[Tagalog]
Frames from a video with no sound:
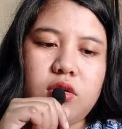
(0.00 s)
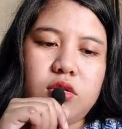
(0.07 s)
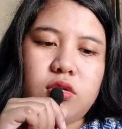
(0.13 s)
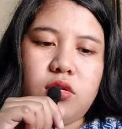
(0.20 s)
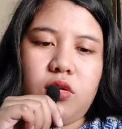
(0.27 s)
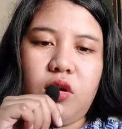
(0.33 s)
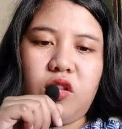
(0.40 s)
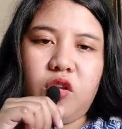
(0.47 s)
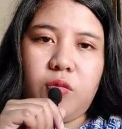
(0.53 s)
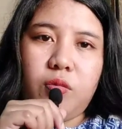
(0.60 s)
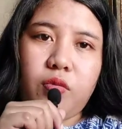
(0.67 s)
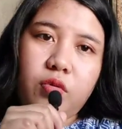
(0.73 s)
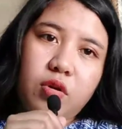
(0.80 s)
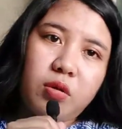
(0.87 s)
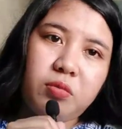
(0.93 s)
So,
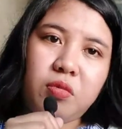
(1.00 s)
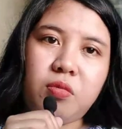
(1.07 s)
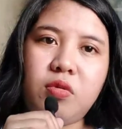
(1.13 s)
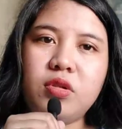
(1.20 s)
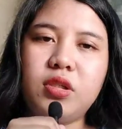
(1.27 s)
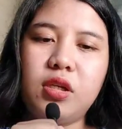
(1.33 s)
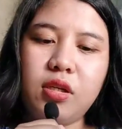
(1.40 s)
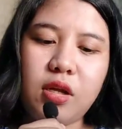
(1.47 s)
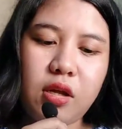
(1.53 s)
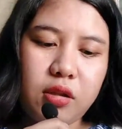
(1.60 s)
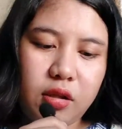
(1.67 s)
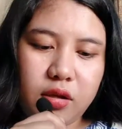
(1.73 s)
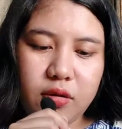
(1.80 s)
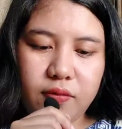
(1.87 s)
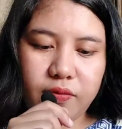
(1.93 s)
ito po nang bubuksan
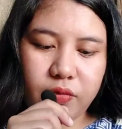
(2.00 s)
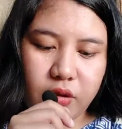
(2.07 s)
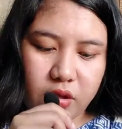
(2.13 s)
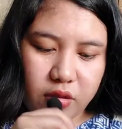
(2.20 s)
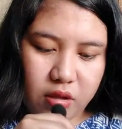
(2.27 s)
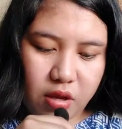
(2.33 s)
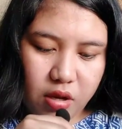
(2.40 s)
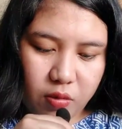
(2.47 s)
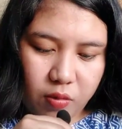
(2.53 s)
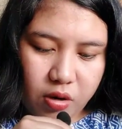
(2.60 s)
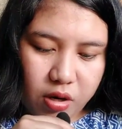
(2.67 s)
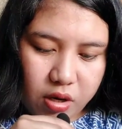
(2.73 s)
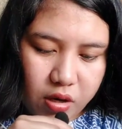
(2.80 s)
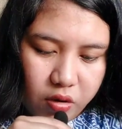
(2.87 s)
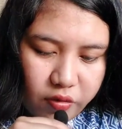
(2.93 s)
natin. At dahil
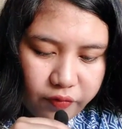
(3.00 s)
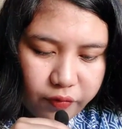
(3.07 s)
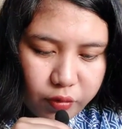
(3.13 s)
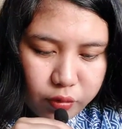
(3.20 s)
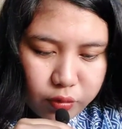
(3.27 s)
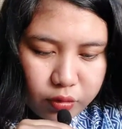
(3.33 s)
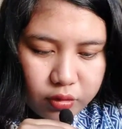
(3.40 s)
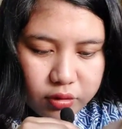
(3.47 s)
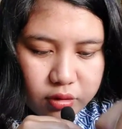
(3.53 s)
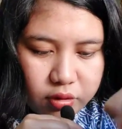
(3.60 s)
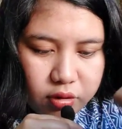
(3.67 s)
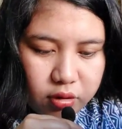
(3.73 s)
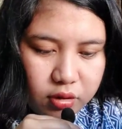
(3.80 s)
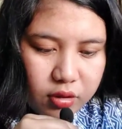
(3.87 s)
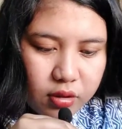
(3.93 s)
wala na akong phone
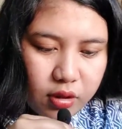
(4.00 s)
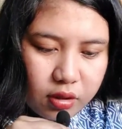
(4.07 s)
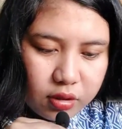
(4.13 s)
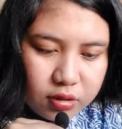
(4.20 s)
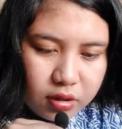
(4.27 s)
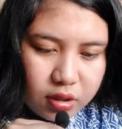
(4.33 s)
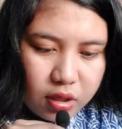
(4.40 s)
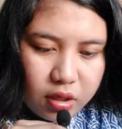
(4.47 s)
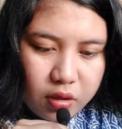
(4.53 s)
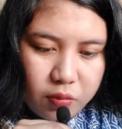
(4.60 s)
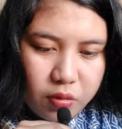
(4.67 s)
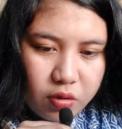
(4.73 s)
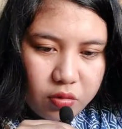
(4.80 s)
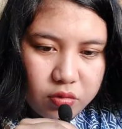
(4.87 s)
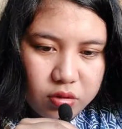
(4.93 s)
holder, kasi
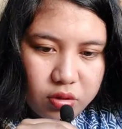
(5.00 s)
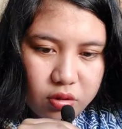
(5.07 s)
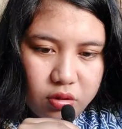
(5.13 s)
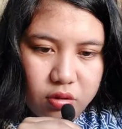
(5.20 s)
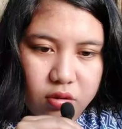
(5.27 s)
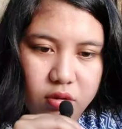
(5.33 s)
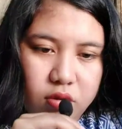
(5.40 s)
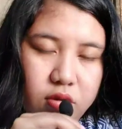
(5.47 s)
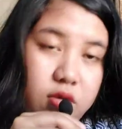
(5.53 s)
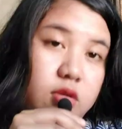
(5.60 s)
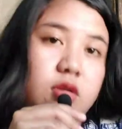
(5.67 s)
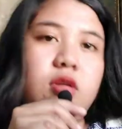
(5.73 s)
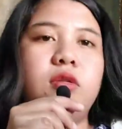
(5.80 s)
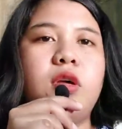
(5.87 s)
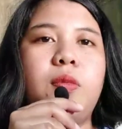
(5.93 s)
naiwan ko sa
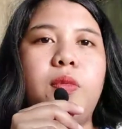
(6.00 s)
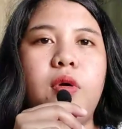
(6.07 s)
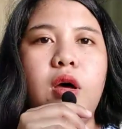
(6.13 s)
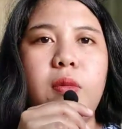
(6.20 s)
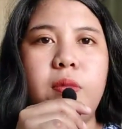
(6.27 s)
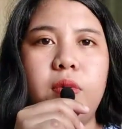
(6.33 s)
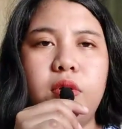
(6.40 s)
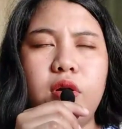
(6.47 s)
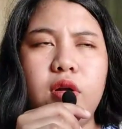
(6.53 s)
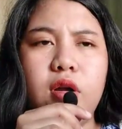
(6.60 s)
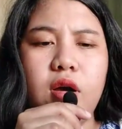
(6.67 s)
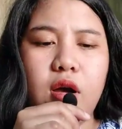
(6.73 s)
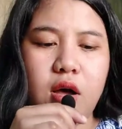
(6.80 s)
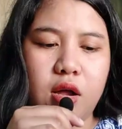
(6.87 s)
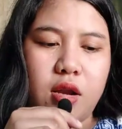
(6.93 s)
lab
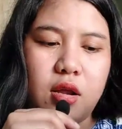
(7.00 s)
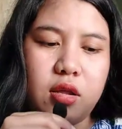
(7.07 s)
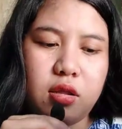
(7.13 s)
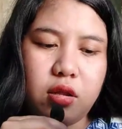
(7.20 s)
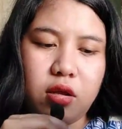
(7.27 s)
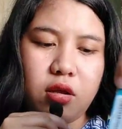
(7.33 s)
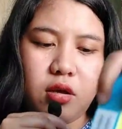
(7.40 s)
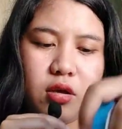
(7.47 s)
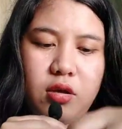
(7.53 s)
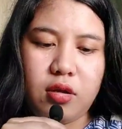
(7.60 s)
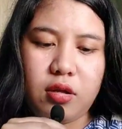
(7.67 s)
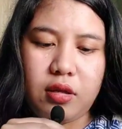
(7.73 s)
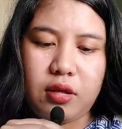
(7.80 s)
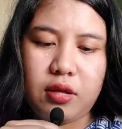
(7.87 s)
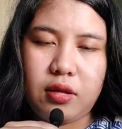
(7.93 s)
wrapper ng Allen.
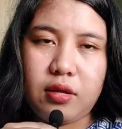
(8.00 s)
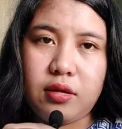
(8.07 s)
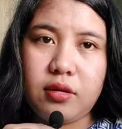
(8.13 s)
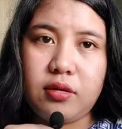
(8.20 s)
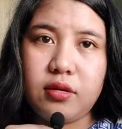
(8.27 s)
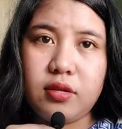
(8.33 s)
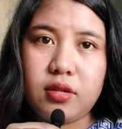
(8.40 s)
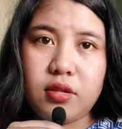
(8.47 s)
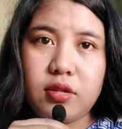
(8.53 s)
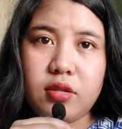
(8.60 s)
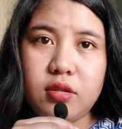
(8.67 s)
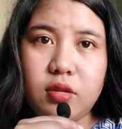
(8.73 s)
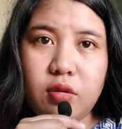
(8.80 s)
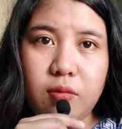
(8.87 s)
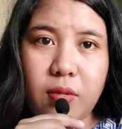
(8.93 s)

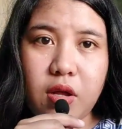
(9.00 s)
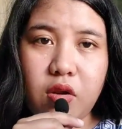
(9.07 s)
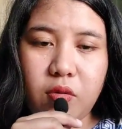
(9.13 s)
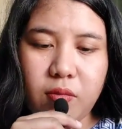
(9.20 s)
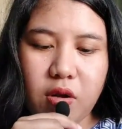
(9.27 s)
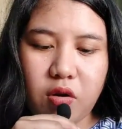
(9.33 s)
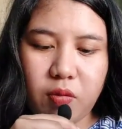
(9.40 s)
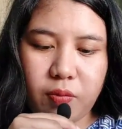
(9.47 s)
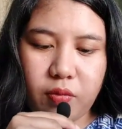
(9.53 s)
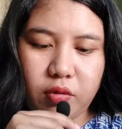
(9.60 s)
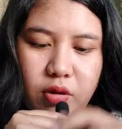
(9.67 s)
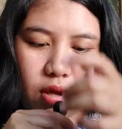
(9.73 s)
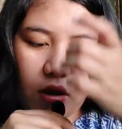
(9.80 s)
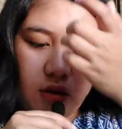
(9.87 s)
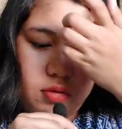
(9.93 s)
So, mano-mano
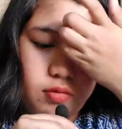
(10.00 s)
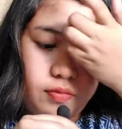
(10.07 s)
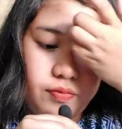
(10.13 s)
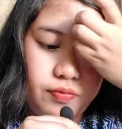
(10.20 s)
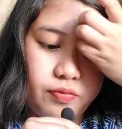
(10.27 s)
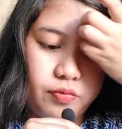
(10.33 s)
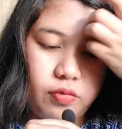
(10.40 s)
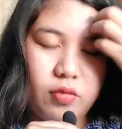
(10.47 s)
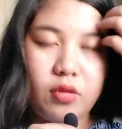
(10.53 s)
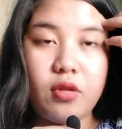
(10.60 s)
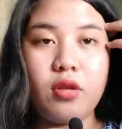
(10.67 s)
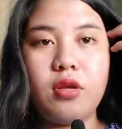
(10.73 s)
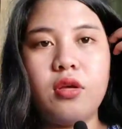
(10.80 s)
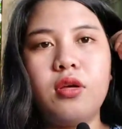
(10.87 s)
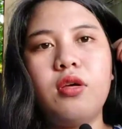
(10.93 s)
po tayo.
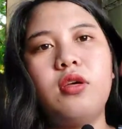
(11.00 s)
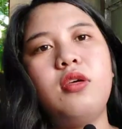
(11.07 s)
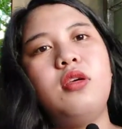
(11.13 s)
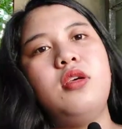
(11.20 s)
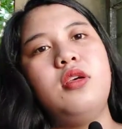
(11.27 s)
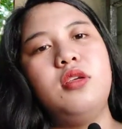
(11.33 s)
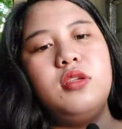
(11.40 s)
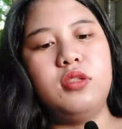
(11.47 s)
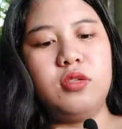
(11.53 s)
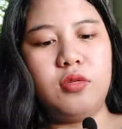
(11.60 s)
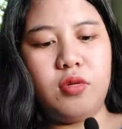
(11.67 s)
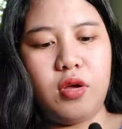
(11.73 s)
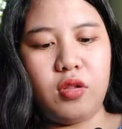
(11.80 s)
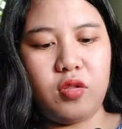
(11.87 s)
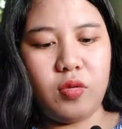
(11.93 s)

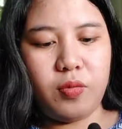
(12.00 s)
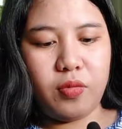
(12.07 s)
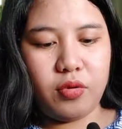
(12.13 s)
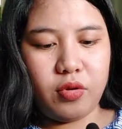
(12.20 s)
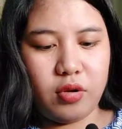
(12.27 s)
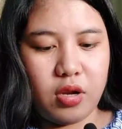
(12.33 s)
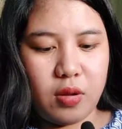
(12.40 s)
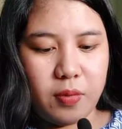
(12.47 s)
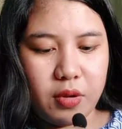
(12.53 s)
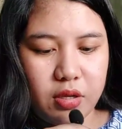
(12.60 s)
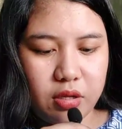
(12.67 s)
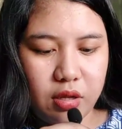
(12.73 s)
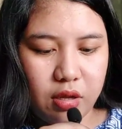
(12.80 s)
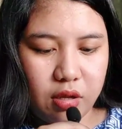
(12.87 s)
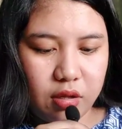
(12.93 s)
So, ito po yung
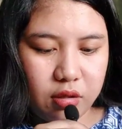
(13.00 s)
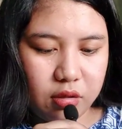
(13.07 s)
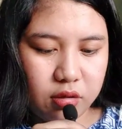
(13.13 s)
laman niya.